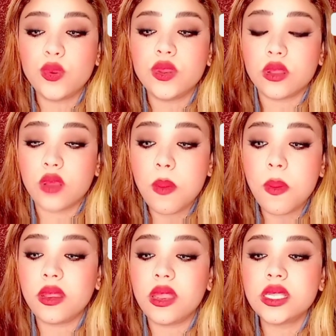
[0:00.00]
القمر
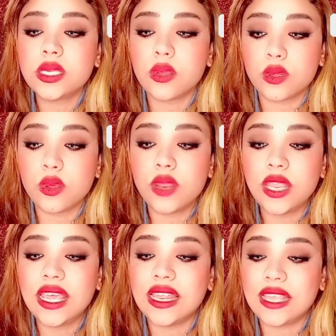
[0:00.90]

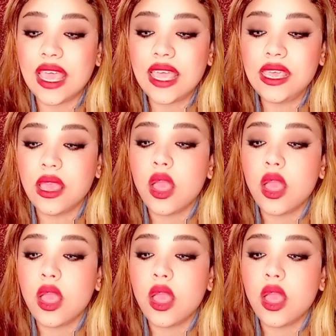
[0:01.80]
السرطاني الجاي